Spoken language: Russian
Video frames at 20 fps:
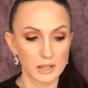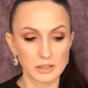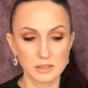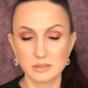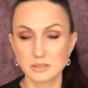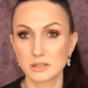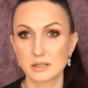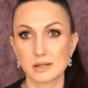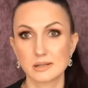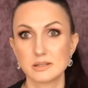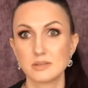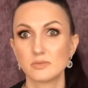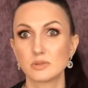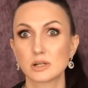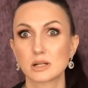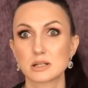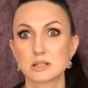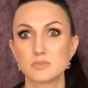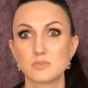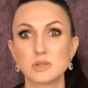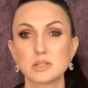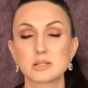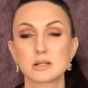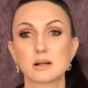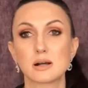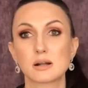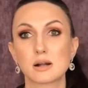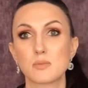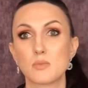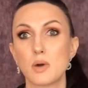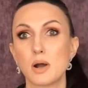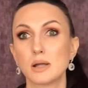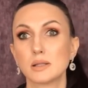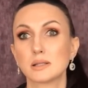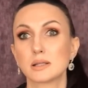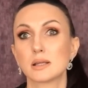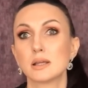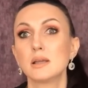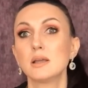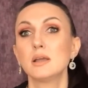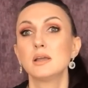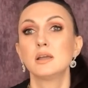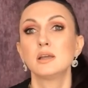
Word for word: и декоративная косметика, ароматы.